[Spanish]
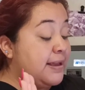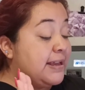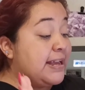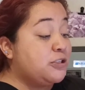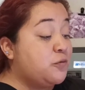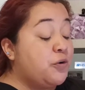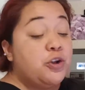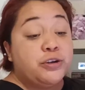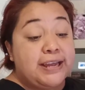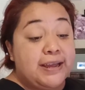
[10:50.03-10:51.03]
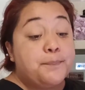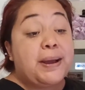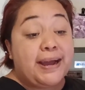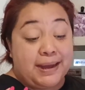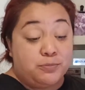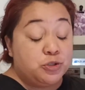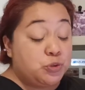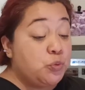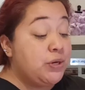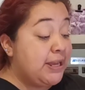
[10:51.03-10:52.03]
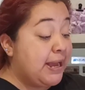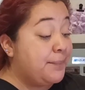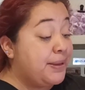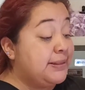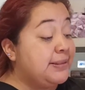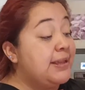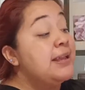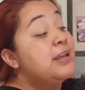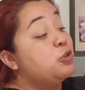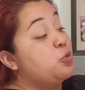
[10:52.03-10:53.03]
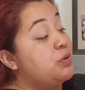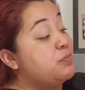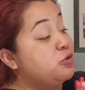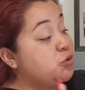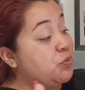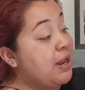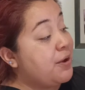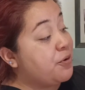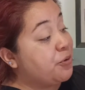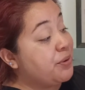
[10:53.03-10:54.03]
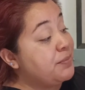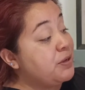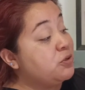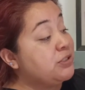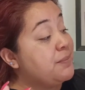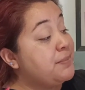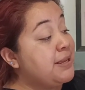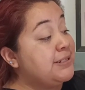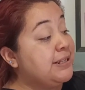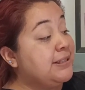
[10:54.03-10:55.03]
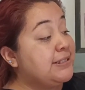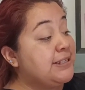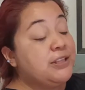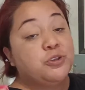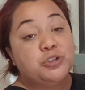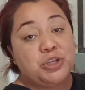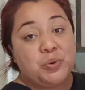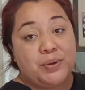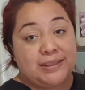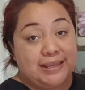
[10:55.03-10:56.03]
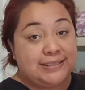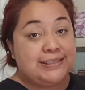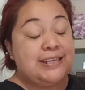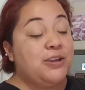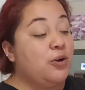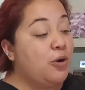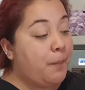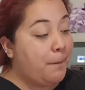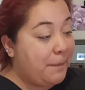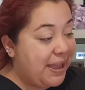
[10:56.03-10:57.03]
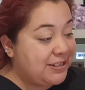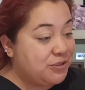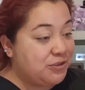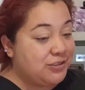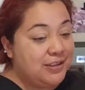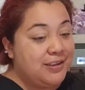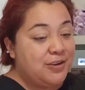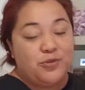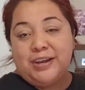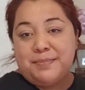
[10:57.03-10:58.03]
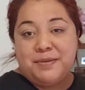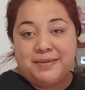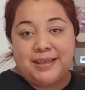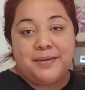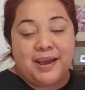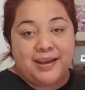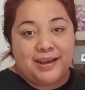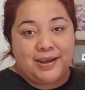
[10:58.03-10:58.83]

que eso fue lo que pagamos únicamente. Tuvimos un ahorro, amigos, de 1.755 pesos. Nunca en mi vida había